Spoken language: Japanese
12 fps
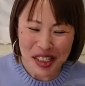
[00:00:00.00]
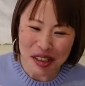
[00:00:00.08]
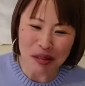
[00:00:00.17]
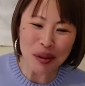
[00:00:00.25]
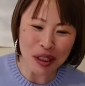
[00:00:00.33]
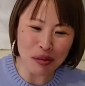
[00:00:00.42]
で
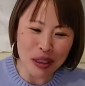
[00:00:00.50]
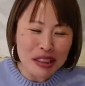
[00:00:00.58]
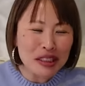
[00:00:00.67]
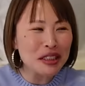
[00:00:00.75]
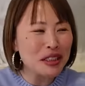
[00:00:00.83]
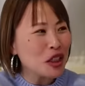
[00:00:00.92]
もね、マジ
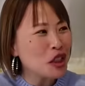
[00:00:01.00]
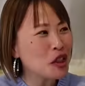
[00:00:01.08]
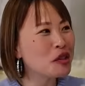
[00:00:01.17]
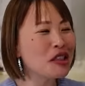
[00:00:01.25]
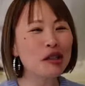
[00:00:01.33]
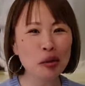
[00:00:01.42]
でね、金
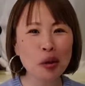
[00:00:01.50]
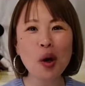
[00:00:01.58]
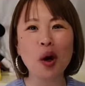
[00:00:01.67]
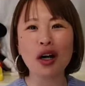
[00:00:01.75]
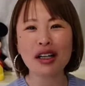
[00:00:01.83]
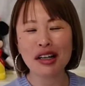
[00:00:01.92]
星の、